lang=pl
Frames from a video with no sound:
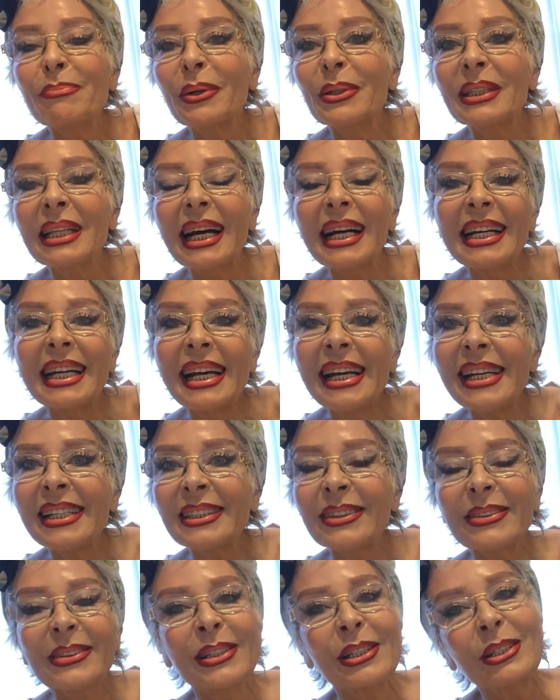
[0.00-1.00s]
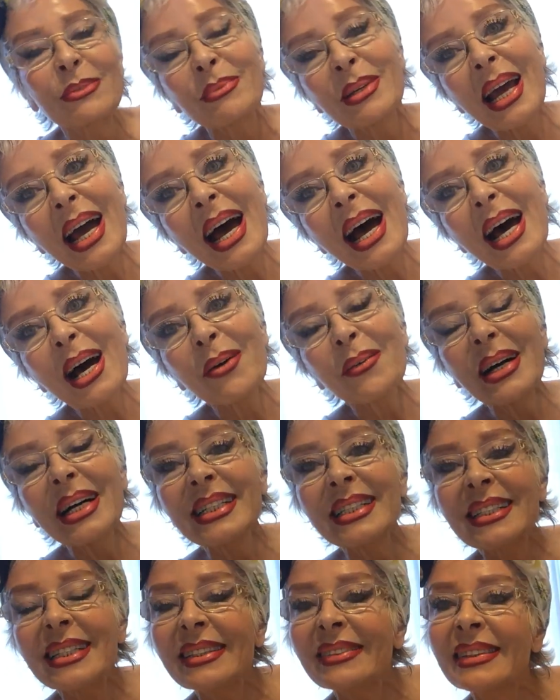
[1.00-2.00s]
po talerzu,
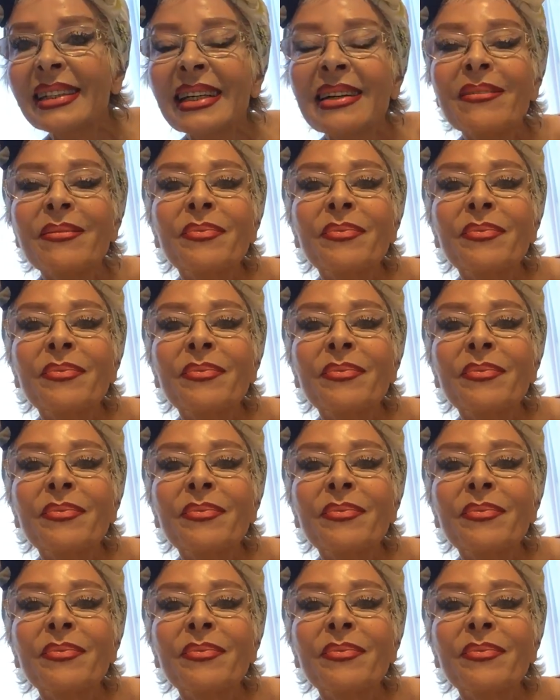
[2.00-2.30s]
śmiała się,